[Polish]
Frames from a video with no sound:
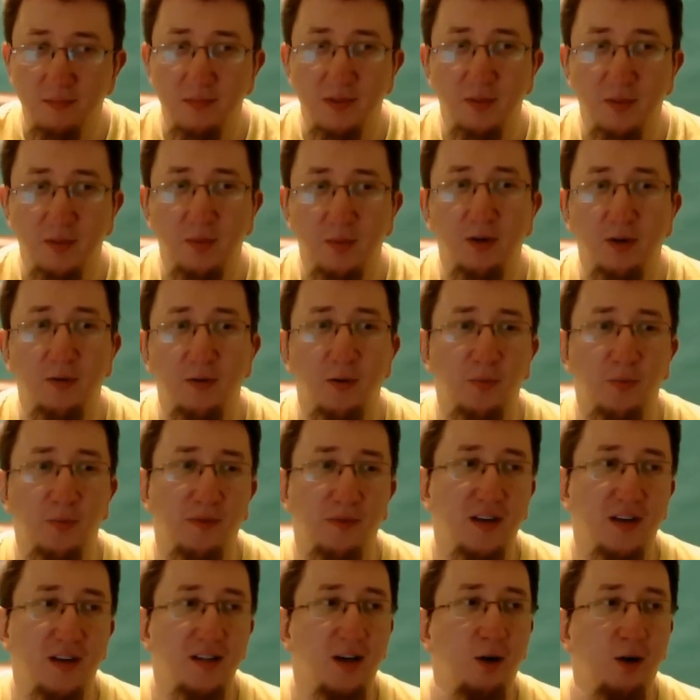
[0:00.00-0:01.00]
sobie
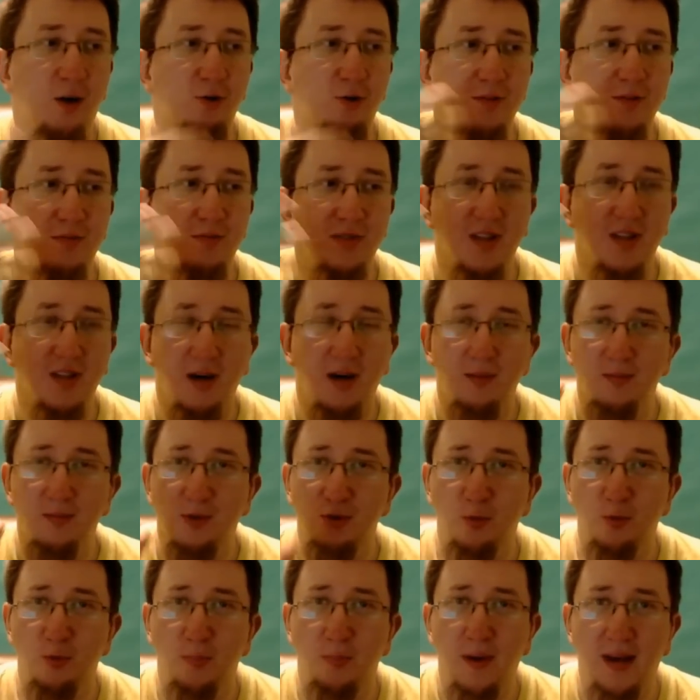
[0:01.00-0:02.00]
opowiada o czymś tam,
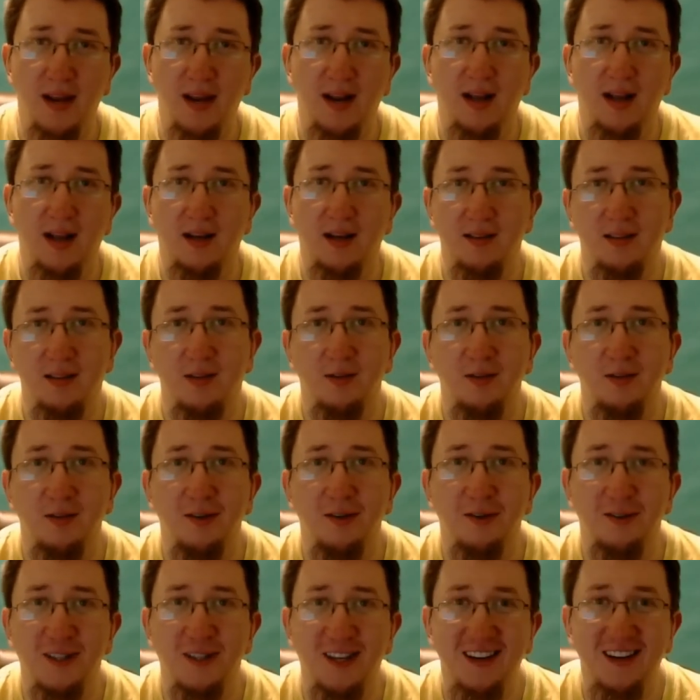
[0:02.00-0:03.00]
o duperelach, tylko
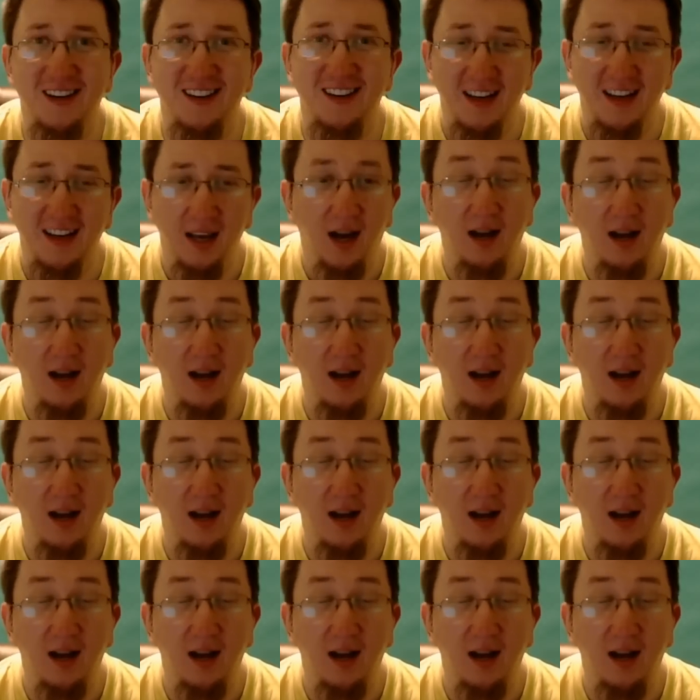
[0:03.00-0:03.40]
nie o grze,